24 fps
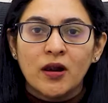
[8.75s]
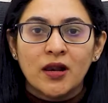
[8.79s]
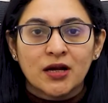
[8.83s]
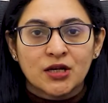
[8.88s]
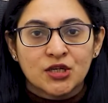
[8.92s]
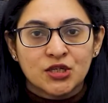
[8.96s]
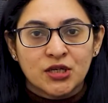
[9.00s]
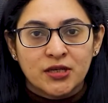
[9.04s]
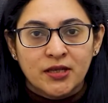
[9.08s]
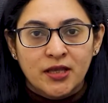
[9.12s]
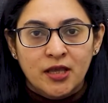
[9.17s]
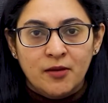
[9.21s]
और
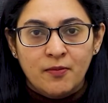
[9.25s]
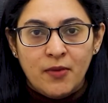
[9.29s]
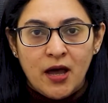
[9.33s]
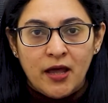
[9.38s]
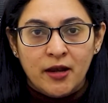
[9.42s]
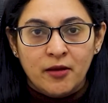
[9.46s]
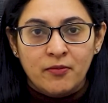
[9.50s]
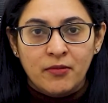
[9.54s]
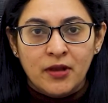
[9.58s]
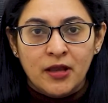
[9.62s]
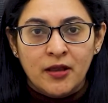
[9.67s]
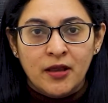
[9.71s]
लक्षण के
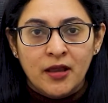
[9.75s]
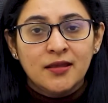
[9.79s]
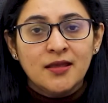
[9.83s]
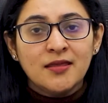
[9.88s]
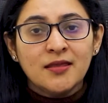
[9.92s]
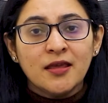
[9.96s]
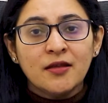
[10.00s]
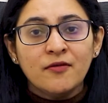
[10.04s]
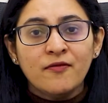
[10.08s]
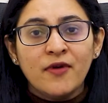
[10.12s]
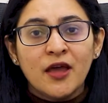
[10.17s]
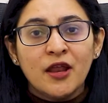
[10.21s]
बारे में दिस
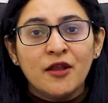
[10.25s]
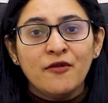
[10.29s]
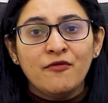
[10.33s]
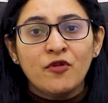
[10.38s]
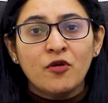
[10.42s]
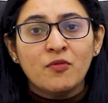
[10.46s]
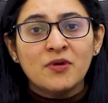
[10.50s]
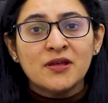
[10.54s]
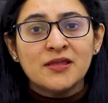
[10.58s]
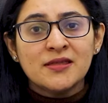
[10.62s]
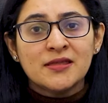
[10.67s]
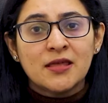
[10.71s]
कैन वेरी
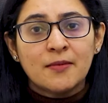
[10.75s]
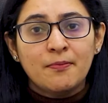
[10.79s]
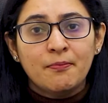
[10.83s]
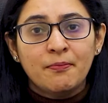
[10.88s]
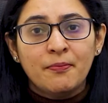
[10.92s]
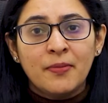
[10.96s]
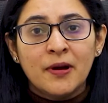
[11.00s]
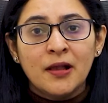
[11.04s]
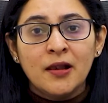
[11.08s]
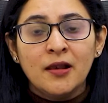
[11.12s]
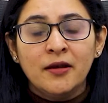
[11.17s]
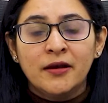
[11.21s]
फ्रॉम अ
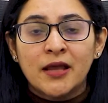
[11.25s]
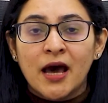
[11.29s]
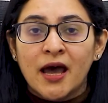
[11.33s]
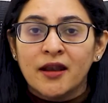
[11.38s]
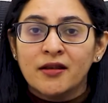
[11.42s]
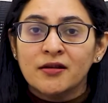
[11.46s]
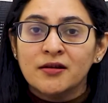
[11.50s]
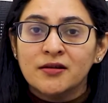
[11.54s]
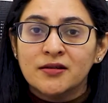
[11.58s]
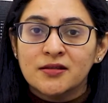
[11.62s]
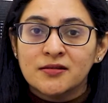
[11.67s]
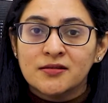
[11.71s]
सिंपल
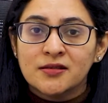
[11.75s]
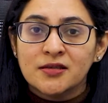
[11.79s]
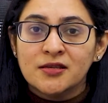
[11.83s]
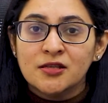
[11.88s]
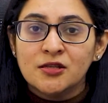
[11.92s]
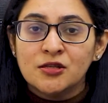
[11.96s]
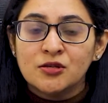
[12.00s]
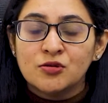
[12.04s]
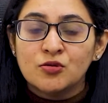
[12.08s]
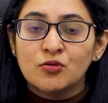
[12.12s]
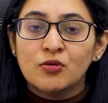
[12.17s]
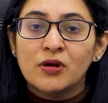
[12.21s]
डायरल
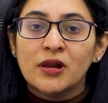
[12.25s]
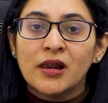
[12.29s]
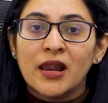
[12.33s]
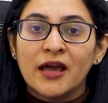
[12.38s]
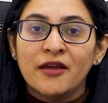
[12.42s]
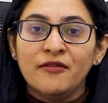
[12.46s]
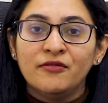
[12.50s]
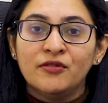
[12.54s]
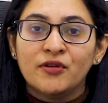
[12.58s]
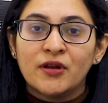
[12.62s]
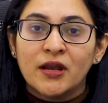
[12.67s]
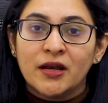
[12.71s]
डिसीज टू अ
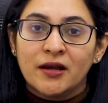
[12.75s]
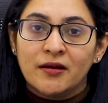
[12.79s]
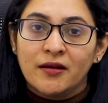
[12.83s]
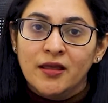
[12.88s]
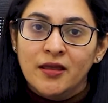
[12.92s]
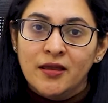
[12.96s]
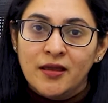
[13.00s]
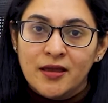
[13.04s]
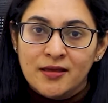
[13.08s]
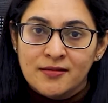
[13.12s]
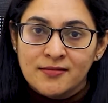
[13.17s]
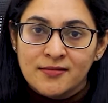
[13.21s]
लाइफ
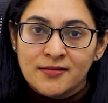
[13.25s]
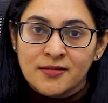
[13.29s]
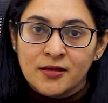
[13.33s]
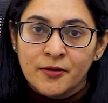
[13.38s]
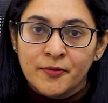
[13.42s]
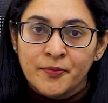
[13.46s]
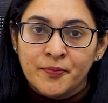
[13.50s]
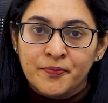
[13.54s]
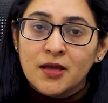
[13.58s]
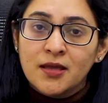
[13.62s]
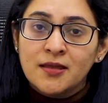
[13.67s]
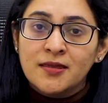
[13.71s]
थ्रेटनिंग
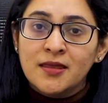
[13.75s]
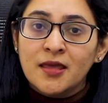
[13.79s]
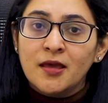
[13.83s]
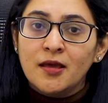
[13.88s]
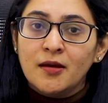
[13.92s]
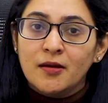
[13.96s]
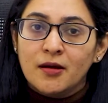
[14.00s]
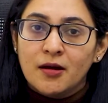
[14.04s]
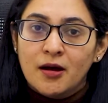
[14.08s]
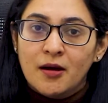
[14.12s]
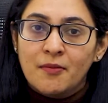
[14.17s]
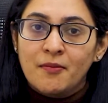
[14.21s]
कैंसर इसके
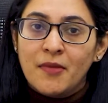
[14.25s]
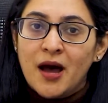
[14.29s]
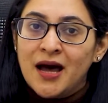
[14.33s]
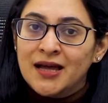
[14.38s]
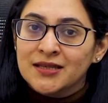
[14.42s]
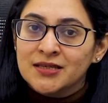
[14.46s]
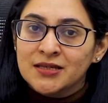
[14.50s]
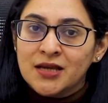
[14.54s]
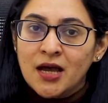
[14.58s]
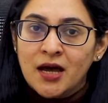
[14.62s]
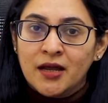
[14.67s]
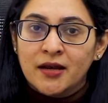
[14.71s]
हम
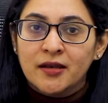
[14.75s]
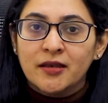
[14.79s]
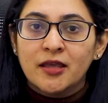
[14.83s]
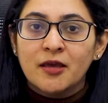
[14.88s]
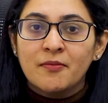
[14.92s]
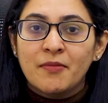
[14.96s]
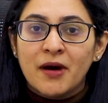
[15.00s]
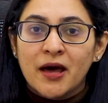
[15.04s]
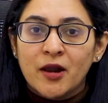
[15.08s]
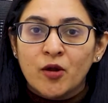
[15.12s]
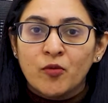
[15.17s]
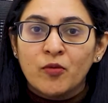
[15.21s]
आज कारण के
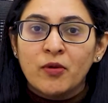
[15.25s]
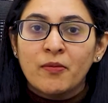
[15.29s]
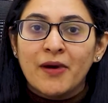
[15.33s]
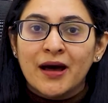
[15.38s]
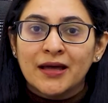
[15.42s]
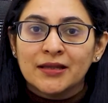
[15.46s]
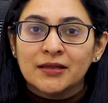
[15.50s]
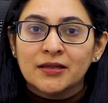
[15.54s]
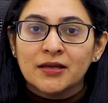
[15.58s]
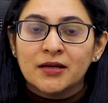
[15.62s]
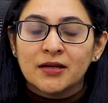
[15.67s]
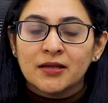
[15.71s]
बारे में
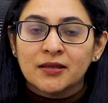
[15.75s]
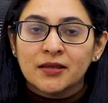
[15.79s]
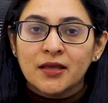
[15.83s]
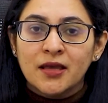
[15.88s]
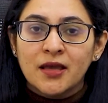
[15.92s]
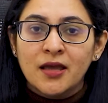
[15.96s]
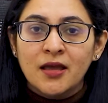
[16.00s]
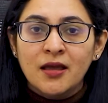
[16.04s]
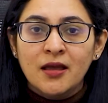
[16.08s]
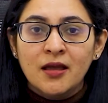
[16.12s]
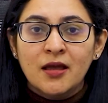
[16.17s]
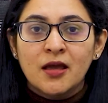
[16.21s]
बात करते
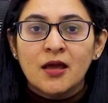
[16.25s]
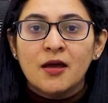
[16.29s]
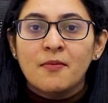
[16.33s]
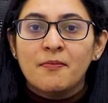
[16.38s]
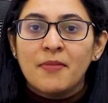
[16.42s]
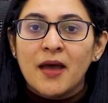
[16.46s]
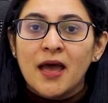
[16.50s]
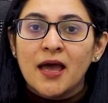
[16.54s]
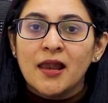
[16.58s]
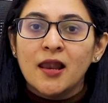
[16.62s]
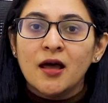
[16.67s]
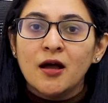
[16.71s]
हैं
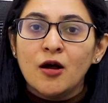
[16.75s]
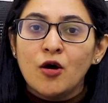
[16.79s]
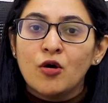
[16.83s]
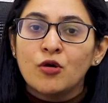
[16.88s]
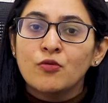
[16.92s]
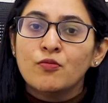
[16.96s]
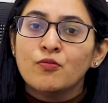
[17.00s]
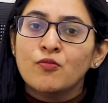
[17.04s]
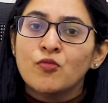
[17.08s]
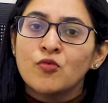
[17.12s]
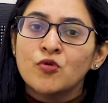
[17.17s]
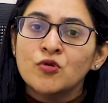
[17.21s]
पहला और
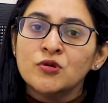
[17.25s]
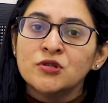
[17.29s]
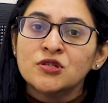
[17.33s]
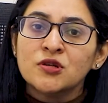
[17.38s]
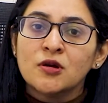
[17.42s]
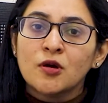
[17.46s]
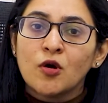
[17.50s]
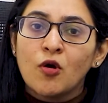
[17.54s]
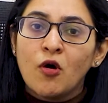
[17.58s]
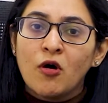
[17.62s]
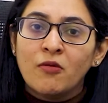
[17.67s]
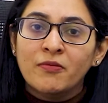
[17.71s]

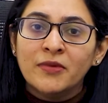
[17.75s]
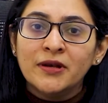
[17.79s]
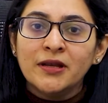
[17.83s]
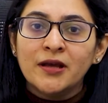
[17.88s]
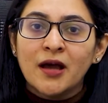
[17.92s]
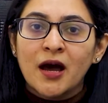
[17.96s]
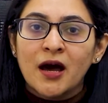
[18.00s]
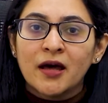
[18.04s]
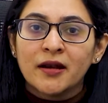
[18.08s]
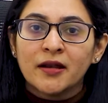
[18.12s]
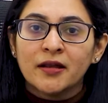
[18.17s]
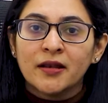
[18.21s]
मोस्ट कॉमन
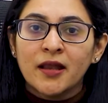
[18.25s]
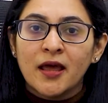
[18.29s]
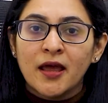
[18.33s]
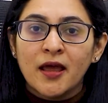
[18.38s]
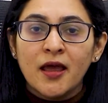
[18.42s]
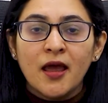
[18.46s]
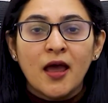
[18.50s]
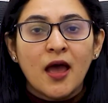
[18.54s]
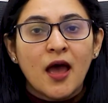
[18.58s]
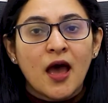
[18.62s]
कारण है